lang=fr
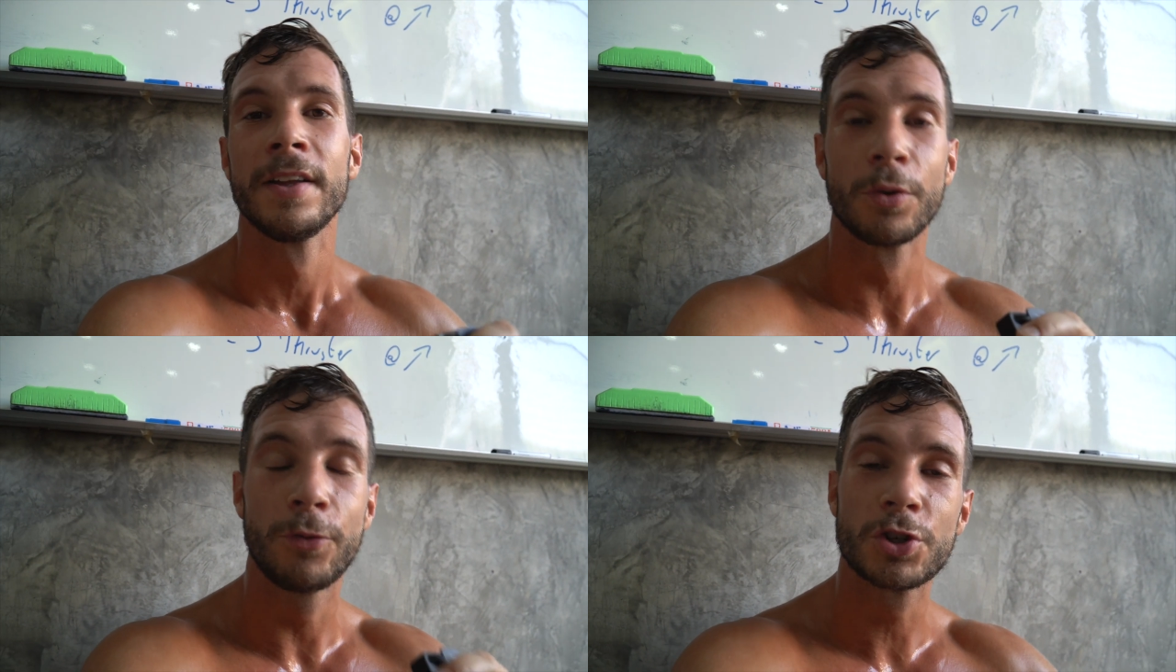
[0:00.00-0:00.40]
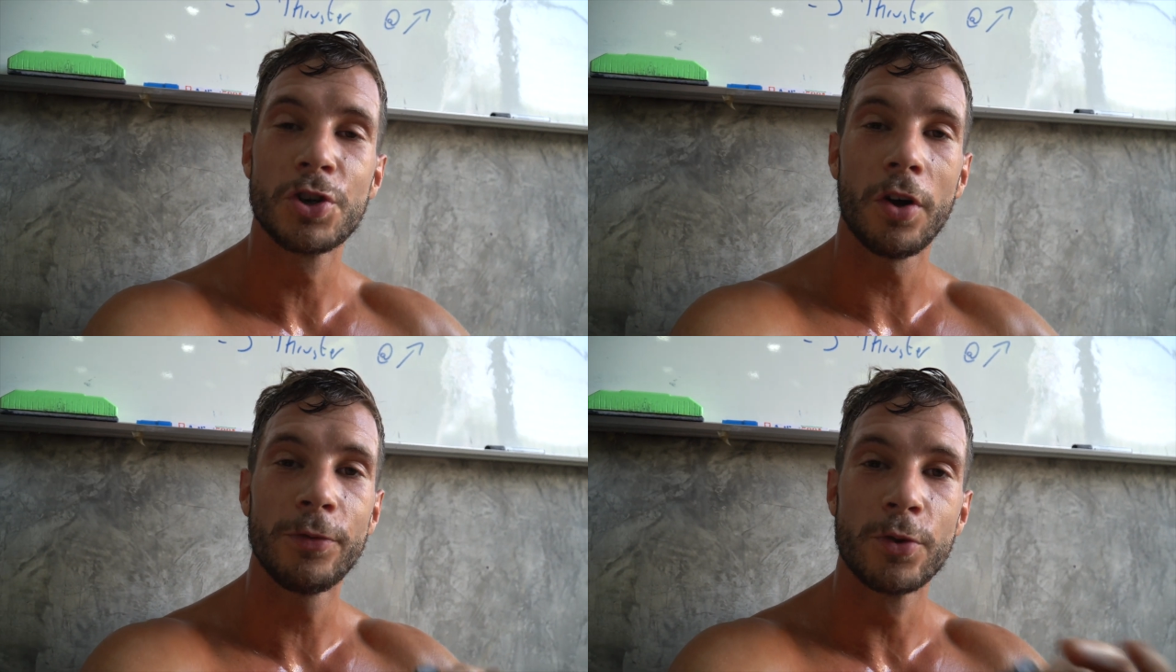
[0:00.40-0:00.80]
Donc faut que
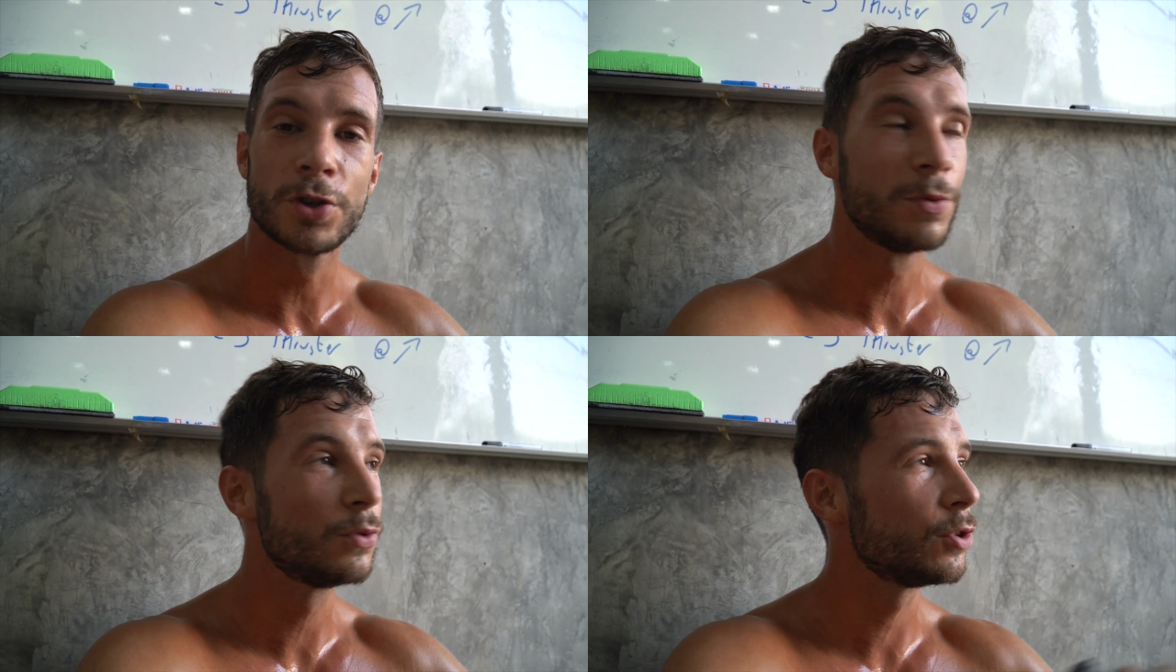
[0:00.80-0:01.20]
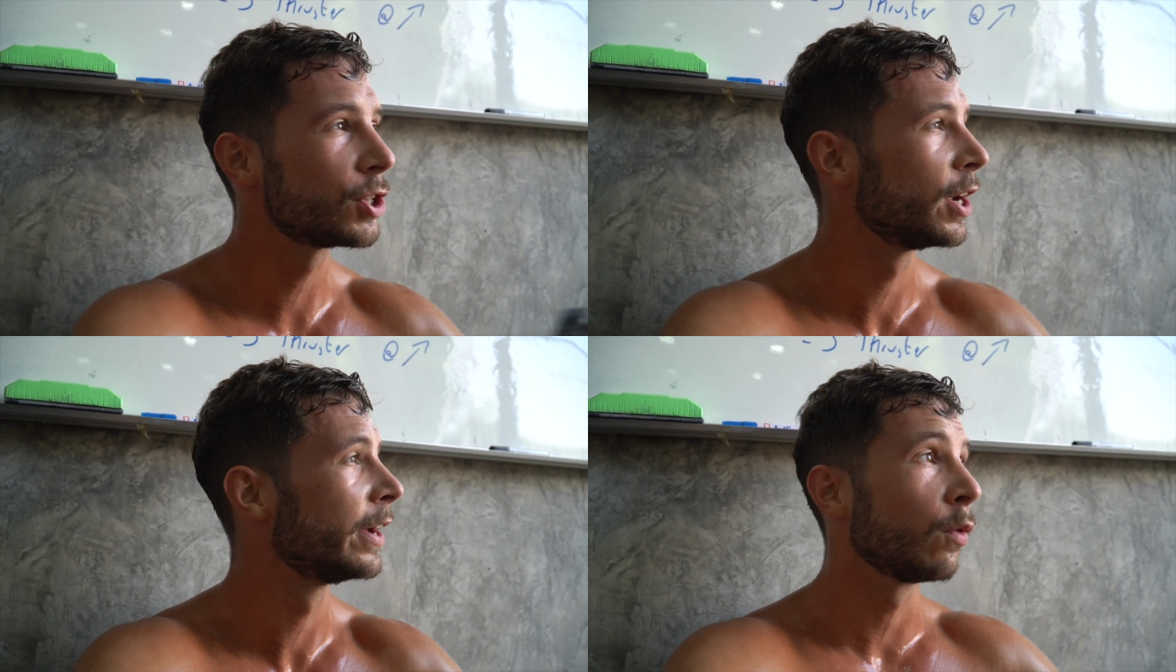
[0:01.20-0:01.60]
je rentre, faut que je me
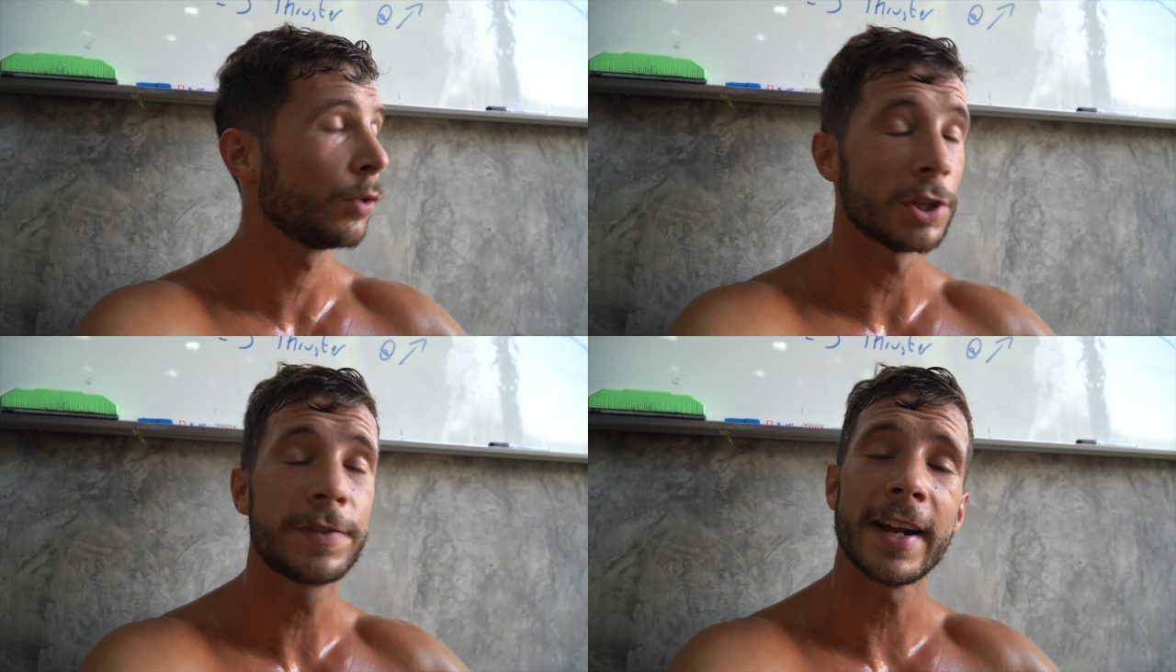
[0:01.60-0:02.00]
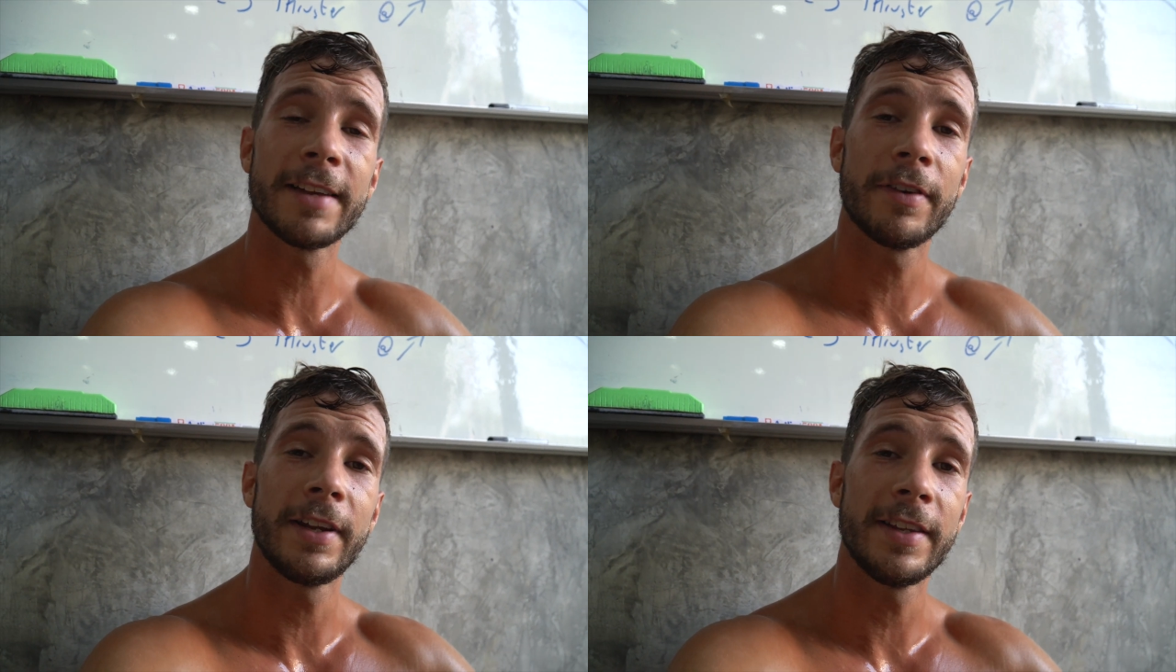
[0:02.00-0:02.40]
douche. Faut
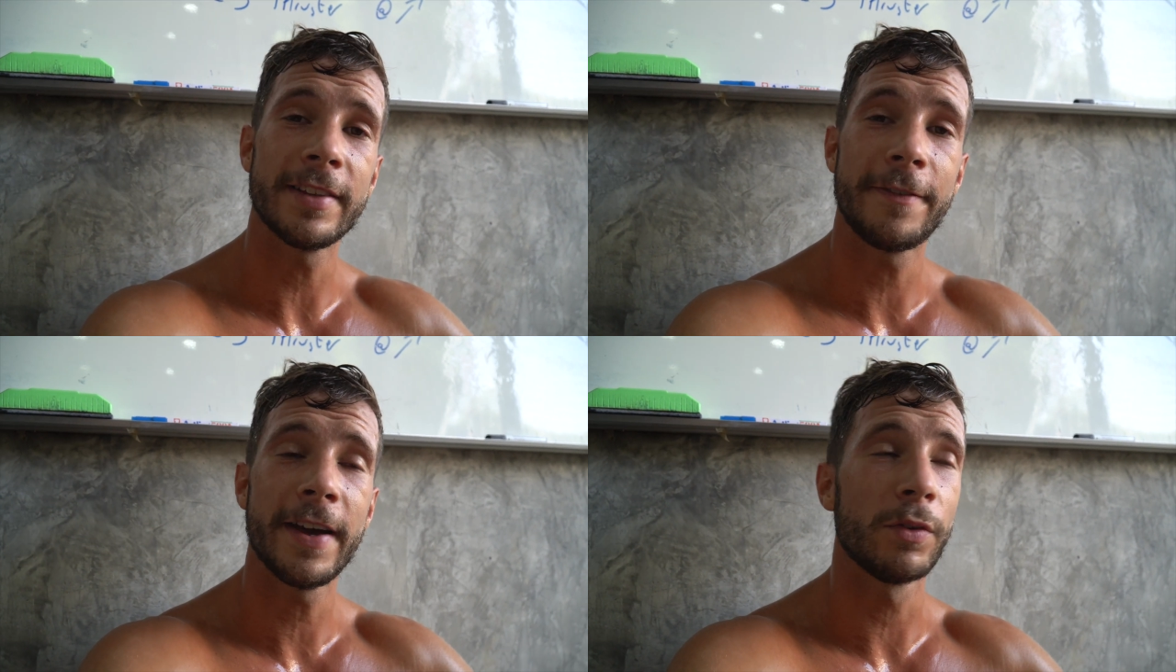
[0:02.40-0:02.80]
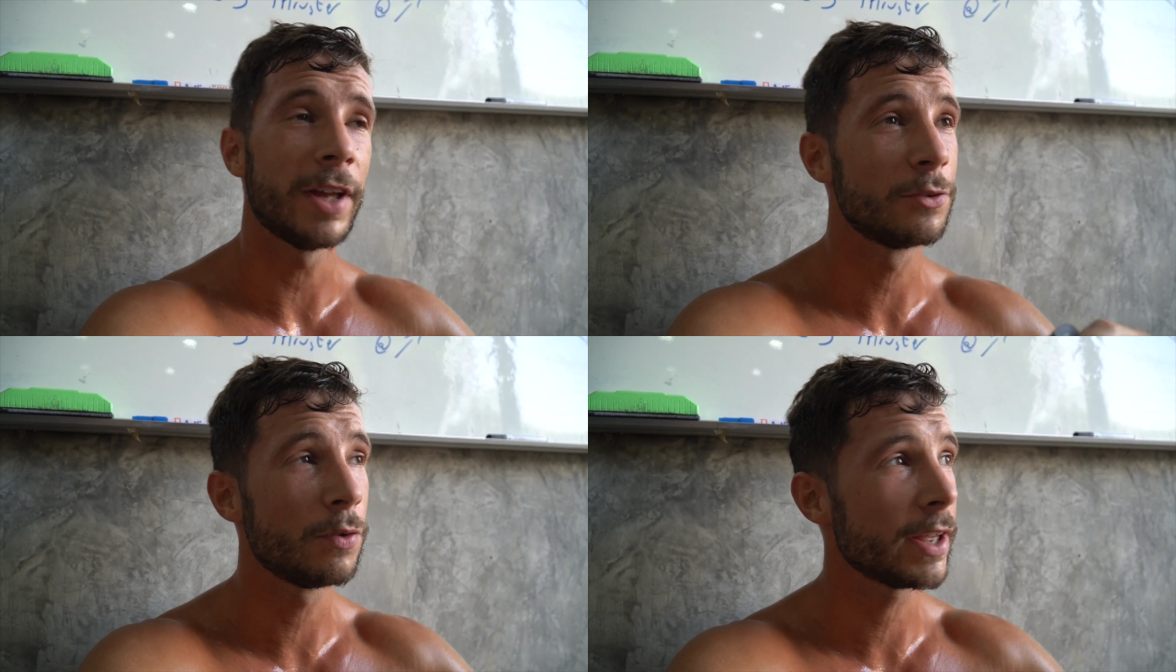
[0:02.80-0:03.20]
transférer les, affaires. On
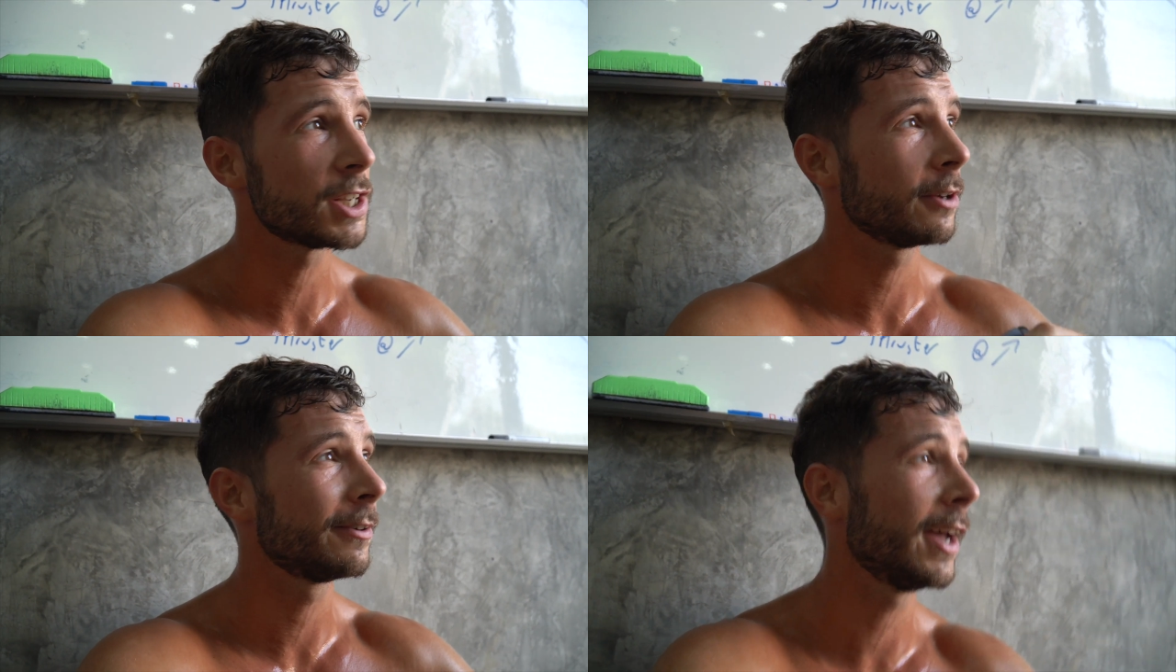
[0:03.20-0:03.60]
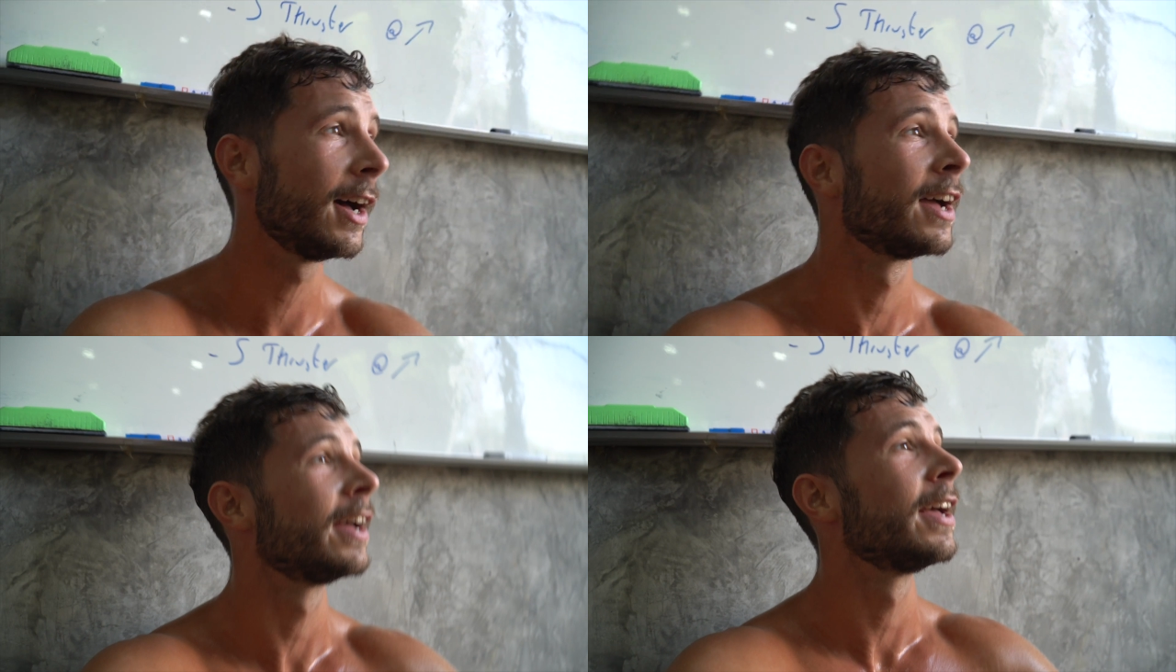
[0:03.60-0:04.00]
a deux voyages à faire.